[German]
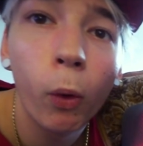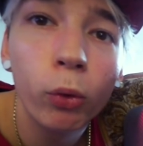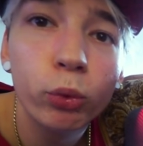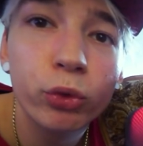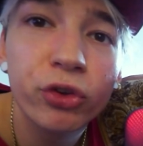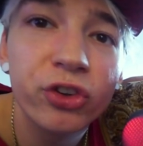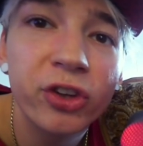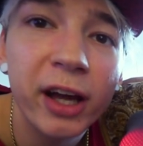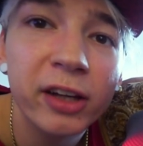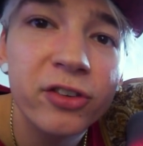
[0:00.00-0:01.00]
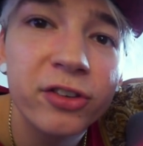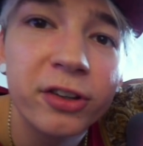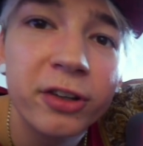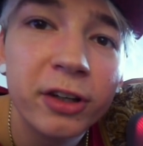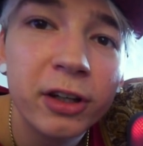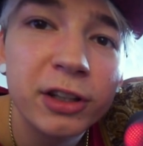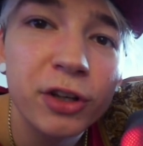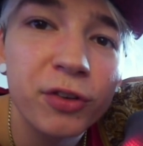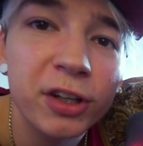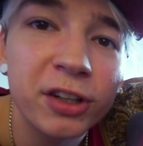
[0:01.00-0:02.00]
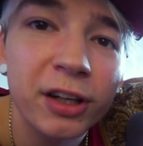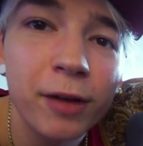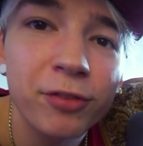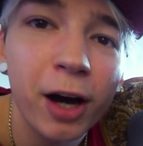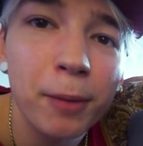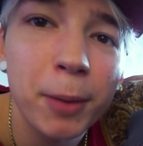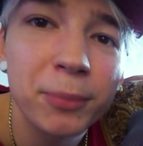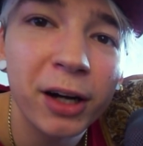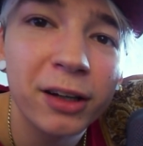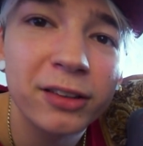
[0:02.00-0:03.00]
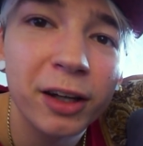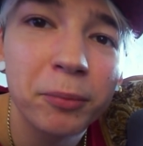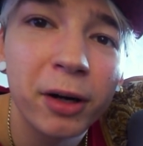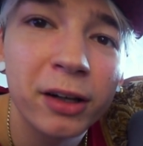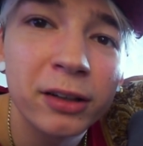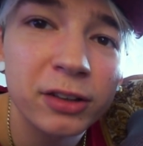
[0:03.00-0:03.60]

Oh, sexy. Das werde ich dann einfach an meinem Nacken dran machen.